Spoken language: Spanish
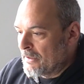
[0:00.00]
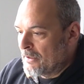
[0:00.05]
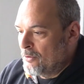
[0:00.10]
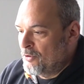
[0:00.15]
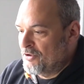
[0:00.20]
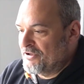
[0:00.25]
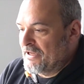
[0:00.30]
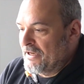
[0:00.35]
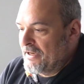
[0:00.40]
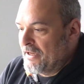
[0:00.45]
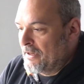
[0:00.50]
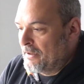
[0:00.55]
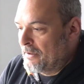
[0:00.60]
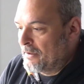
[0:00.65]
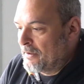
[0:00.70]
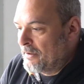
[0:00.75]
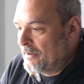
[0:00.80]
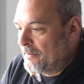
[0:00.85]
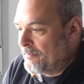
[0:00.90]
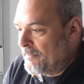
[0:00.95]
Luis
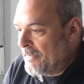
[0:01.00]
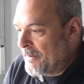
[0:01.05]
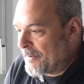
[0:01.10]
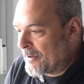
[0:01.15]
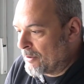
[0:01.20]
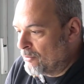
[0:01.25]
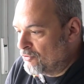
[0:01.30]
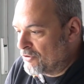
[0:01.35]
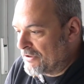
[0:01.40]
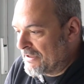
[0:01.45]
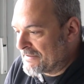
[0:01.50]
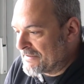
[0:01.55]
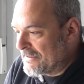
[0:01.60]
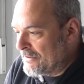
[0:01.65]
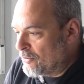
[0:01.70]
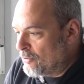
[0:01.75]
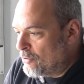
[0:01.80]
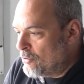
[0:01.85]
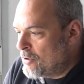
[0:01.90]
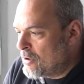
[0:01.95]
Daniel, me preguntas,
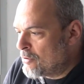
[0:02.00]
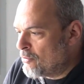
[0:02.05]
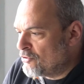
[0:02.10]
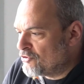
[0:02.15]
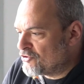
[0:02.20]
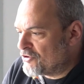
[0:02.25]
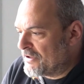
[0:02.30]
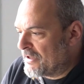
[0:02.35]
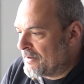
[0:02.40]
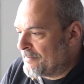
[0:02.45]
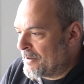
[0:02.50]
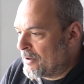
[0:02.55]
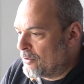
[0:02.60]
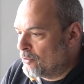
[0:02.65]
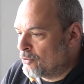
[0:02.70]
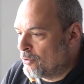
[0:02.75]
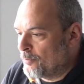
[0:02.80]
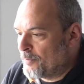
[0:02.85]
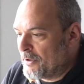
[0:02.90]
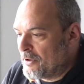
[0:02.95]
Antonio, una curiosidad,
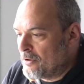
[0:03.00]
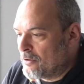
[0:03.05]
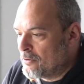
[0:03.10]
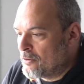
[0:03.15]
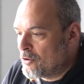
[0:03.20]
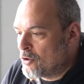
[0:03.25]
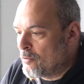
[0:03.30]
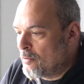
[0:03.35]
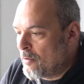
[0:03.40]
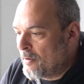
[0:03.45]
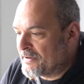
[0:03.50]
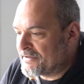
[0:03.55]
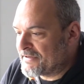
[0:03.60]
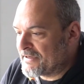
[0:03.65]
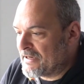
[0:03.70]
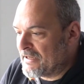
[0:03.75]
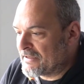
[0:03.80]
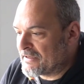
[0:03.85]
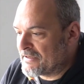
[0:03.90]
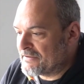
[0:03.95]
bajo tu opinión, ¿cómo va a
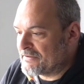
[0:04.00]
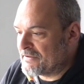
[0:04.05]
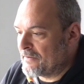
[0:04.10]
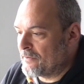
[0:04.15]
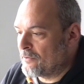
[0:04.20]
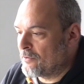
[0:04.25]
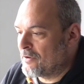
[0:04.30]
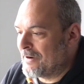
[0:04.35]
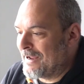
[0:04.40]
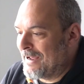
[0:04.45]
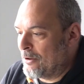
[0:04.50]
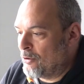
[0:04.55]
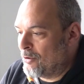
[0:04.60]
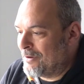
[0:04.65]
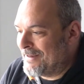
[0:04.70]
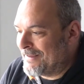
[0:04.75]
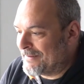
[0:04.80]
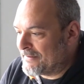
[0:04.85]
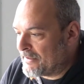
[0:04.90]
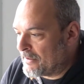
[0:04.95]
ser la transición a lo
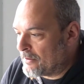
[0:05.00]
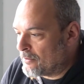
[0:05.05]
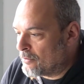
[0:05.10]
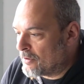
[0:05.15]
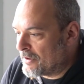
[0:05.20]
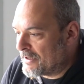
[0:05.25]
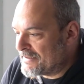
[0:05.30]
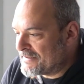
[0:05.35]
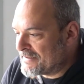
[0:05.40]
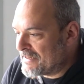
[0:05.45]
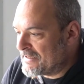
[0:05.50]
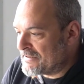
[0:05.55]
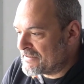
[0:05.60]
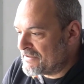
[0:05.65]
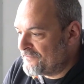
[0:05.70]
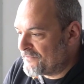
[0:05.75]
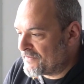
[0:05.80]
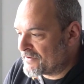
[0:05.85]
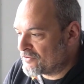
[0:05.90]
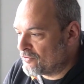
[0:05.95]
eléctrico? ¿Crees que las
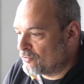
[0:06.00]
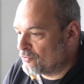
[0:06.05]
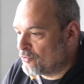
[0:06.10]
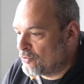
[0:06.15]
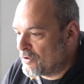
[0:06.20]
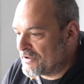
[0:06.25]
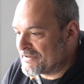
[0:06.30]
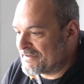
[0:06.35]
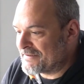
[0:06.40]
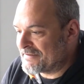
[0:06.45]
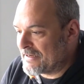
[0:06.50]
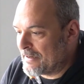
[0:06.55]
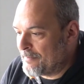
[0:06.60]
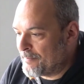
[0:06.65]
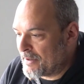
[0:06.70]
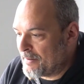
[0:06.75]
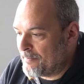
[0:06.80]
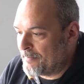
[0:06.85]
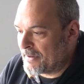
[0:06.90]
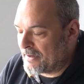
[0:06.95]
infraestructuras estarán
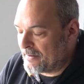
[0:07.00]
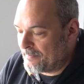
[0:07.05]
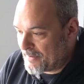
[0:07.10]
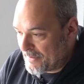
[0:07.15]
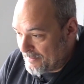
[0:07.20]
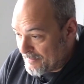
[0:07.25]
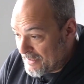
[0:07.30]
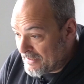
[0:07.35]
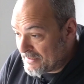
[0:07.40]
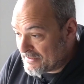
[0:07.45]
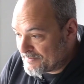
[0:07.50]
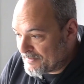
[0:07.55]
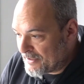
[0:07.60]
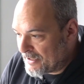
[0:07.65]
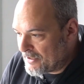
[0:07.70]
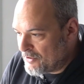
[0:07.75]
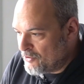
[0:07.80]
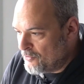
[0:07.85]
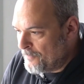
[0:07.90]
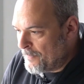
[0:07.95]
preparadas
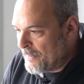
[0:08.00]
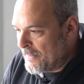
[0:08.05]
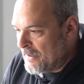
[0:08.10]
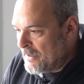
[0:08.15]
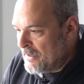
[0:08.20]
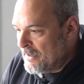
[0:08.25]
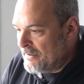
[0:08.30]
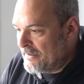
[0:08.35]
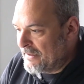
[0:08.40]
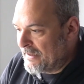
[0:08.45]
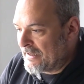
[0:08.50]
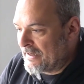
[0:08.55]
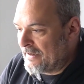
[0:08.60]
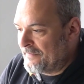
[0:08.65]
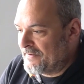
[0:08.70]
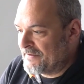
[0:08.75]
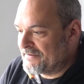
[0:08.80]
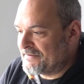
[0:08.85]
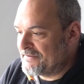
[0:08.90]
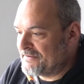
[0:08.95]
para ello?
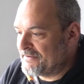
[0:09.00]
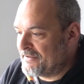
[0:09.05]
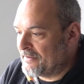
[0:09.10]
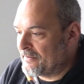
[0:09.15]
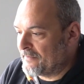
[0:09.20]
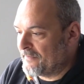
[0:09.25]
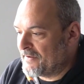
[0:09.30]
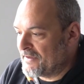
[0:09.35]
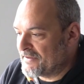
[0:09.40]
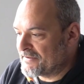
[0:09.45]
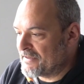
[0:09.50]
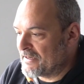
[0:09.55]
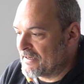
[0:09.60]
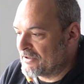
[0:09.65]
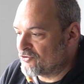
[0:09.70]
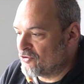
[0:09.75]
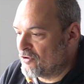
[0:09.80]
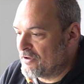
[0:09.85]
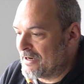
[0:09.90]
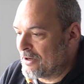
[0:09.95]
¿Dejarán de existir diésel,
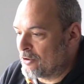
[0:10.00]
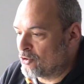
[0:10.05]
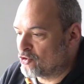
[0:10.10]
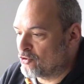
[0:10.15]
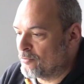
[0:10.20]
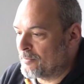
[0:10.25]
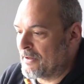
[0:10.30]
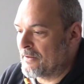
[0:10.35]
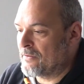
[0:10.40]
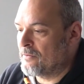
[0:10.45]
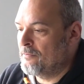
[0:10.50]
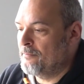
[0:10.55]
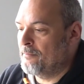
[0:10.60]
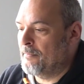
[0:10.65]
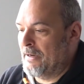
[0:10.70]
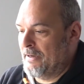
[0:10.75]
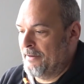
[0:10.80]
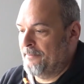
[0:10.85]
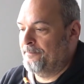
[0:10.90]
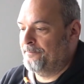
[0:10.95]
gasolina a corto plazo?
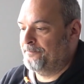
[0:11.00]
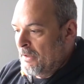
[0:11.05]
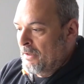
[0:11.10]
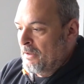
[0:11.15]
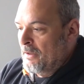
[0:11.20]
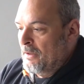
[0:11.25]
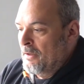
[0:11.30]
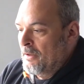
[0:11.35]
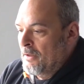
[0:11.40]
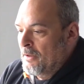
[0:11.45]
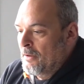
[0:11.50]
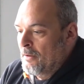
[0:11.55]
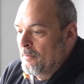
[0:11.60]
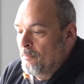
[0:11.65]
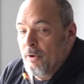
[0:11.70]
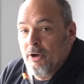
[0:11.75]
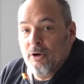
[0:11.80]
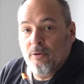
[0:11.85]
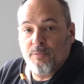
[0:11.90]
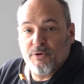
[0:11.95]
Vale.
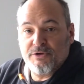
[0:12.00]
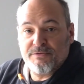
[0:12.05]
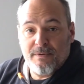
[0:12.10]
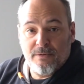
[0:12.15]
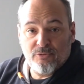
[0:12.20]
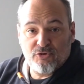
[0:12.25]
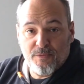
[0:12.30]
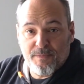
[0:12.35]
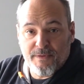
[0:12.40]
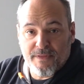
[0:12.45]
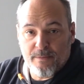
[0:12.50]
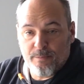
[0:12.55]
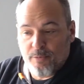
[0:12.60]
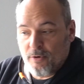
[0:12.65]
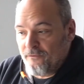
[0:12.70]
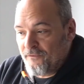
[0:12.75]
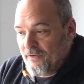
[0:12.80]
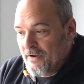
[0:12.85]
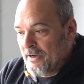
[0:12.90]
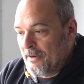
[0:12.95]
Bueno, pues vamos a empezar
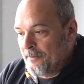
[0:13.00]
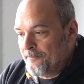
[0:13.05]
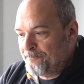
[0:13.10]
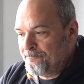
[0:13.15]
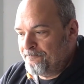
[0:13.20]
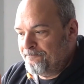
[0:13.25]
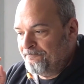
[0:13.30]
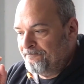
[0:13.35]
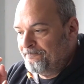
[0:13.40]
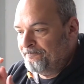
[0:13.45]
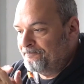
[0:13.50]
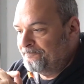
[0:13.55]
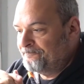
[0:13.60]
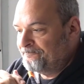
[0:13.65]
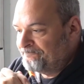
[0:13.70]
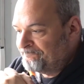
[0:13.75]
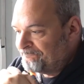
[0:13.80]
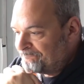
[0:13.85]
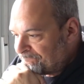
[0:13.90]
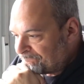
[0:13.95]
por el final.
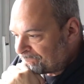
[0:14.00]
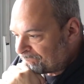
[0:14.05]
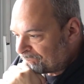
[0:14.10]
Mm,